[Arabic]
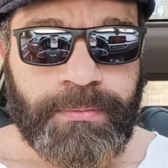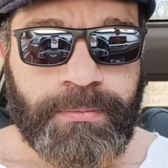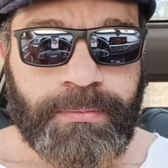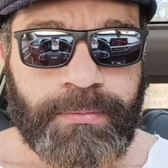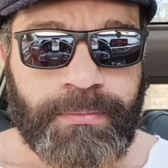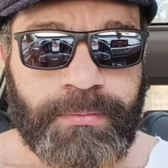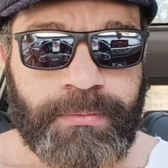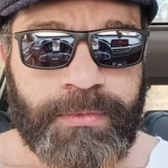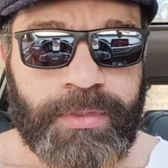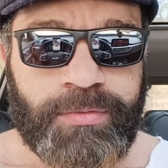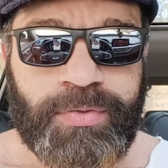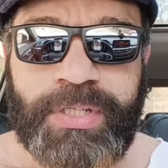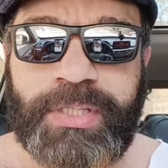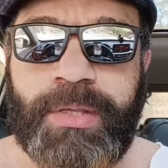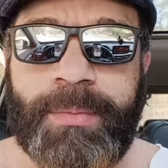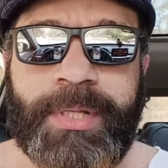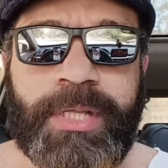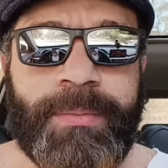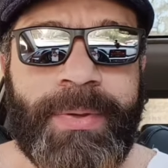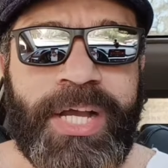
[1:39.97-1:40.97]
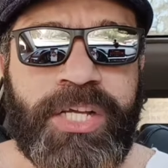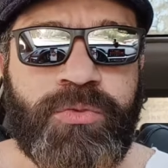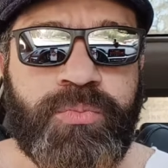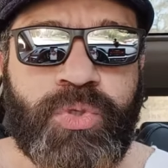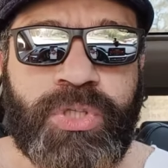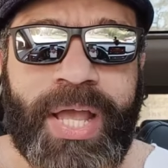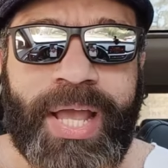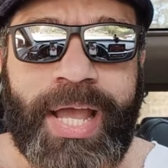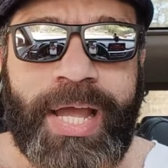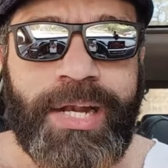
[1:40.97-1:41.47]
فانت ما تبقاش
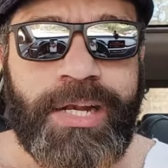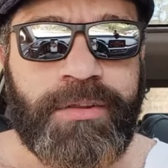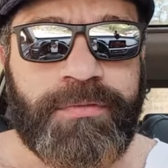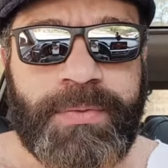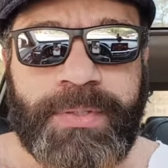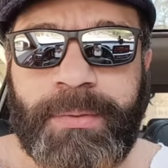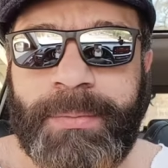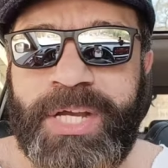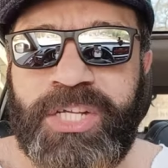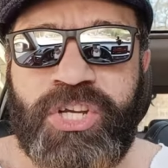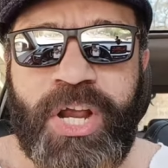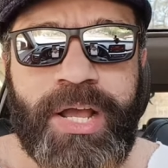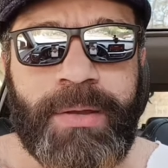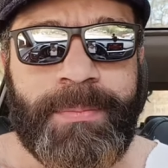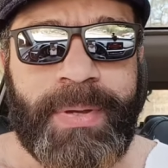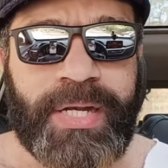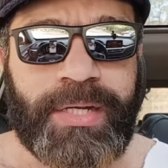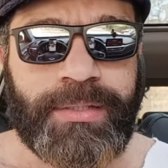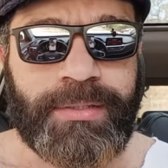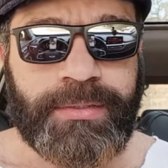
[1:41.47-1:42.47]
متخلف ما تبقاش اهبل